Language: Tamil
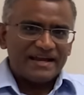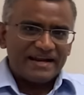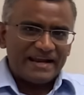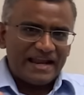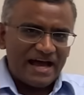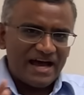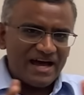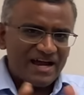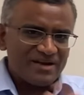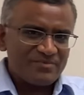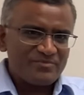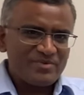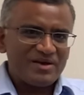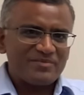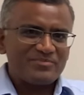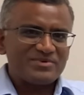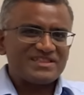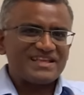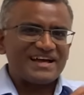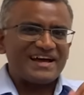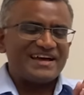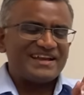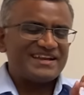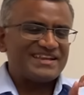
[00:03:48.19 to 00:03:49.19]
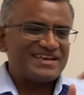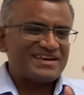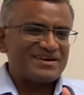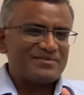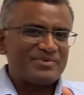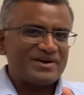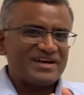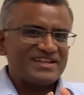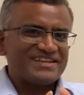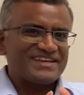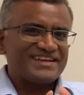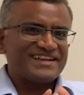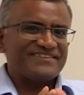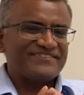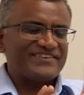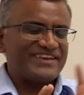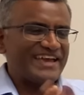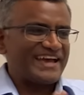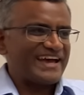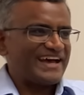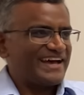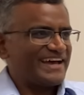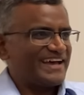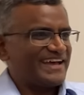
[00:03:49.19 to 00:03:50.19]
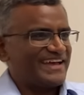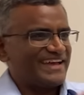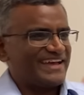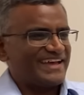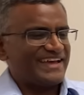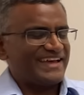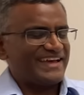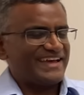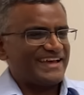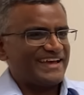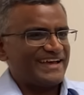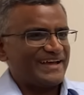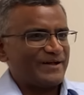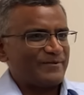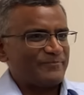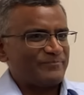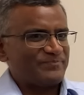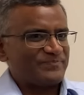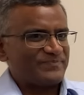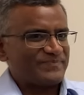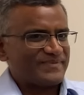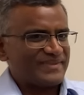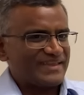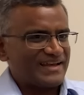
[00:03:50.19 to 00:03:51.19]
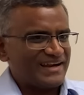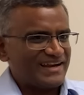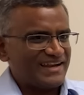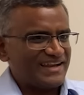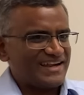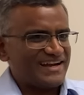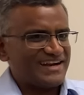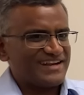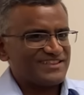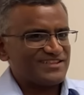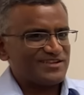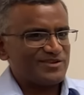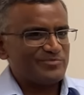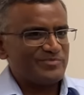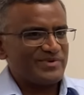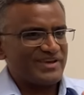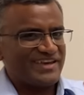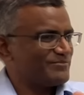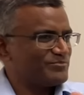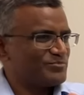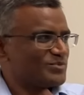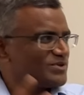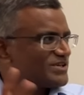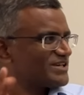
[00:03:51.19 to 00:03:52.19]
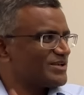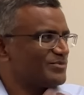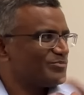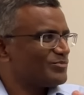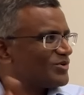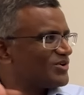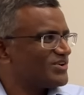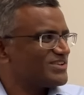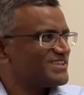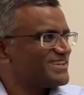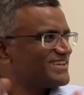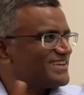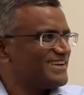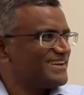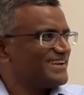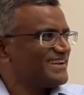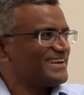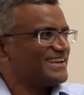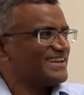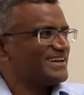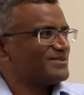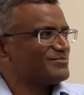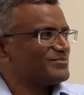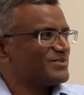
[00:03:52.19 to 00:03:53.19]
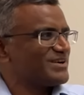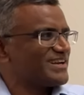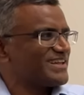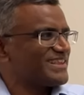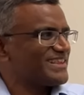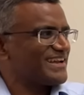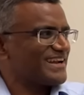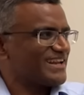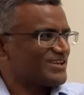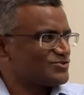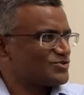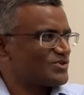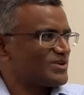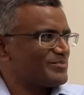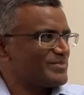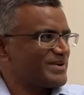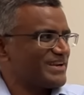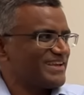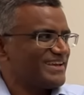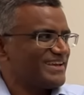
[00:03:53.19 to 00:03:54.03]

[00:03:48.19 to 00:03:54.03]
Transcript: நானுமே அப்படி தான் நீங்கள் பார்த்தீங்கன்னு வைங்க எல்லா இடத்துலையுமே முட்டி மோதி லேர்ன் பண்ணதான் நான் சொன்ன மாதிரி